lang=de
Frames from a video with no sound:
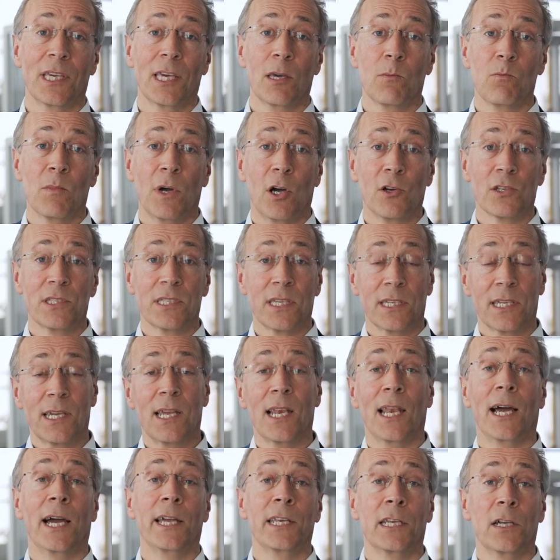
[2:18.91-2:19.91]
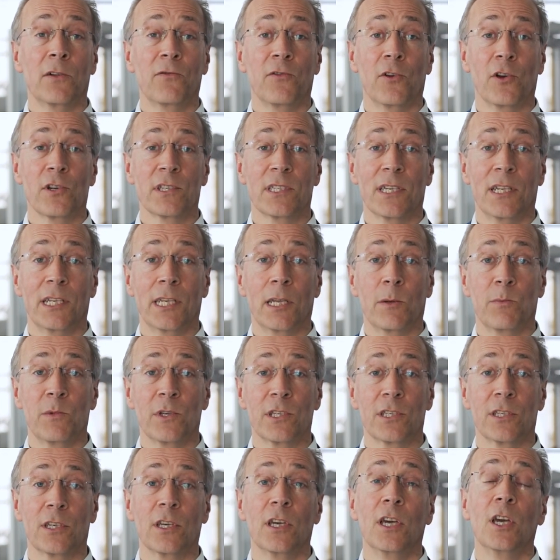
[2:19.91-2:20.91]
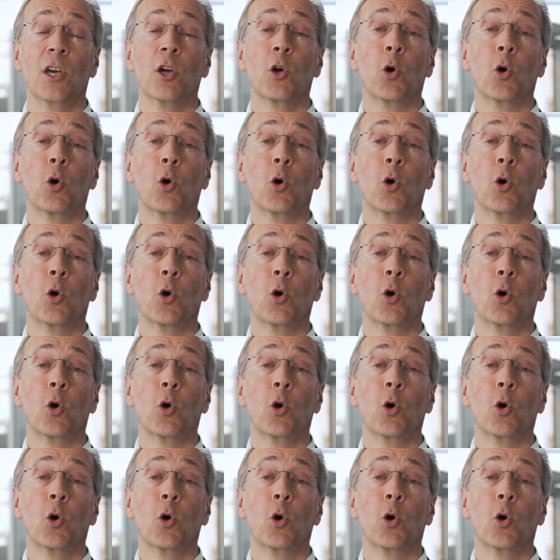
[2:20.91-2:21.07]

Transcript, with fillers: eben aus den kleinen Erfolgserlebnissen